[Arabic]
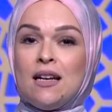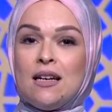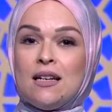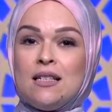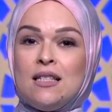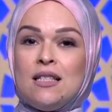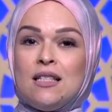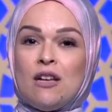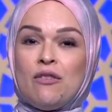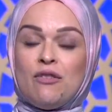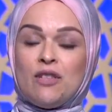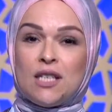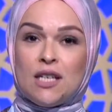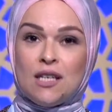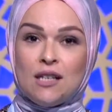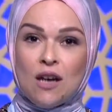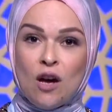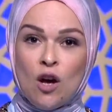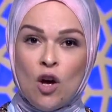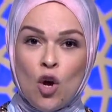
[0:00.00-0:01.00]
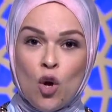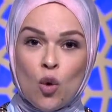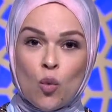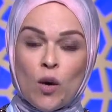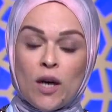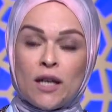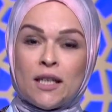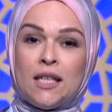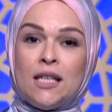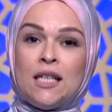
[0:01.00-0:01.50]
النفسية
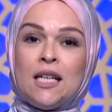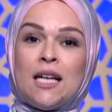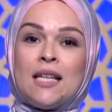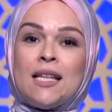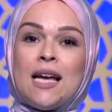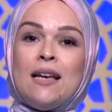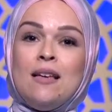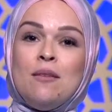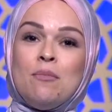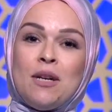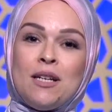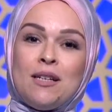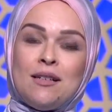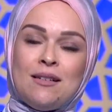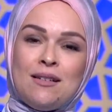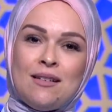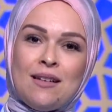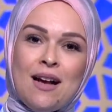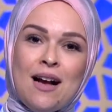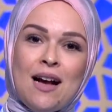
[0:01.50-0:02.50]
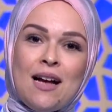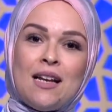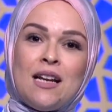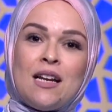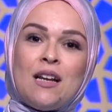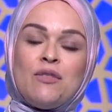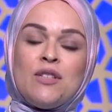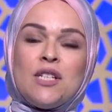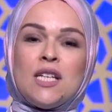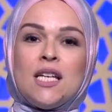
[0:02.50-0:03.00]
وعنينا دايما على
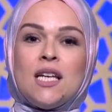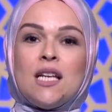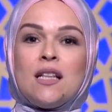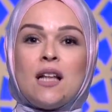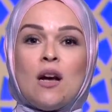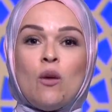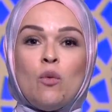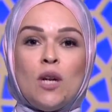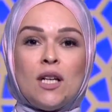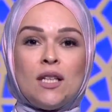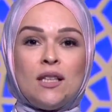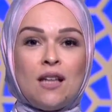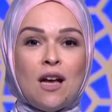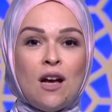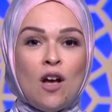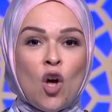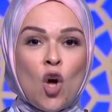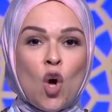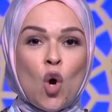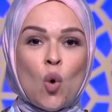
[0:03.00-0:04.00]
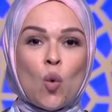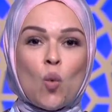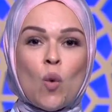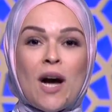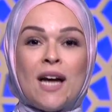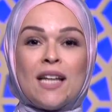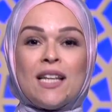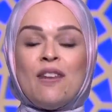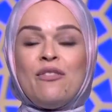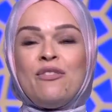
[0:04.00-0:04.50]
نفسية أولادنا
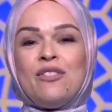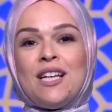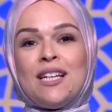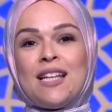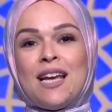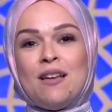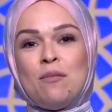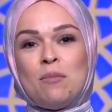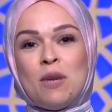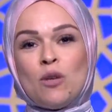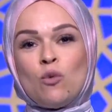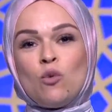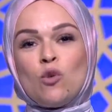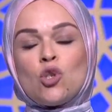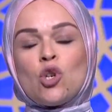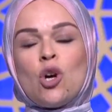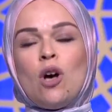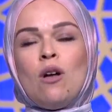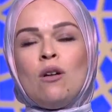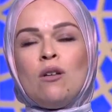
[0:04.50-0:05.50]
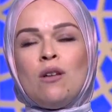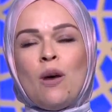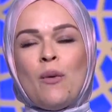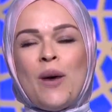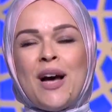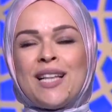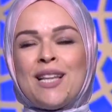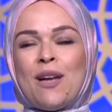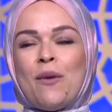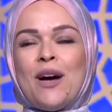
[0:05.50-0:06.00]
وهدفنا دايما وإن شاء الله
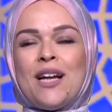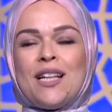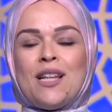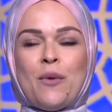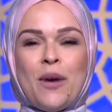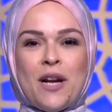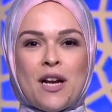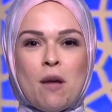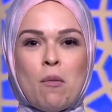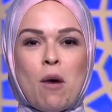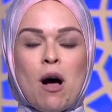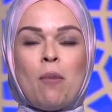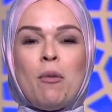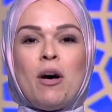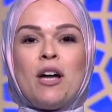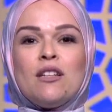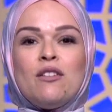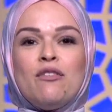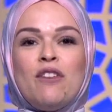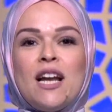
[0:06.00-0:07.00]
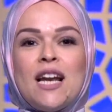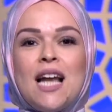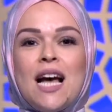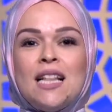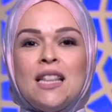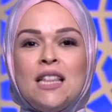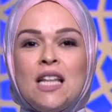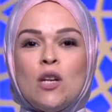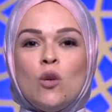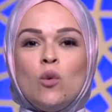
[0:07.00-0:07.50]
واحدة واحدة وإحنا مع بعض في
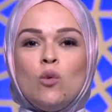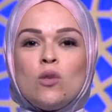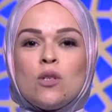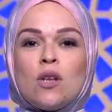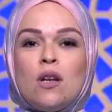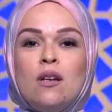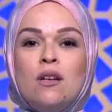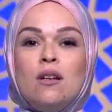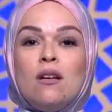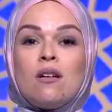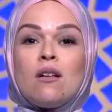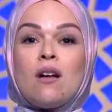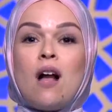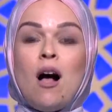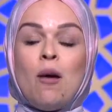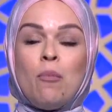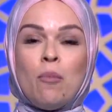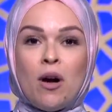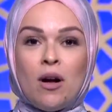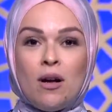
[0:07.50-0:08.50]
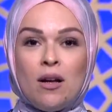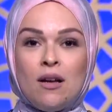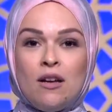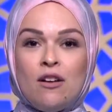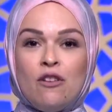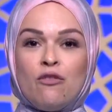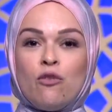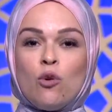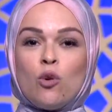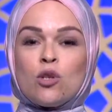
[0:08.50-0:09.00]
حلقاتنا نوصل للرحمة
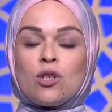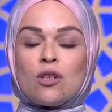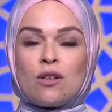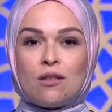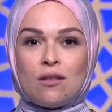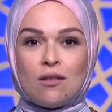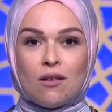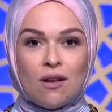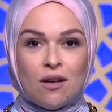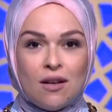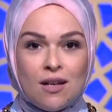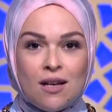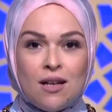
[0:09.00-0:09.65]
في أسرتنا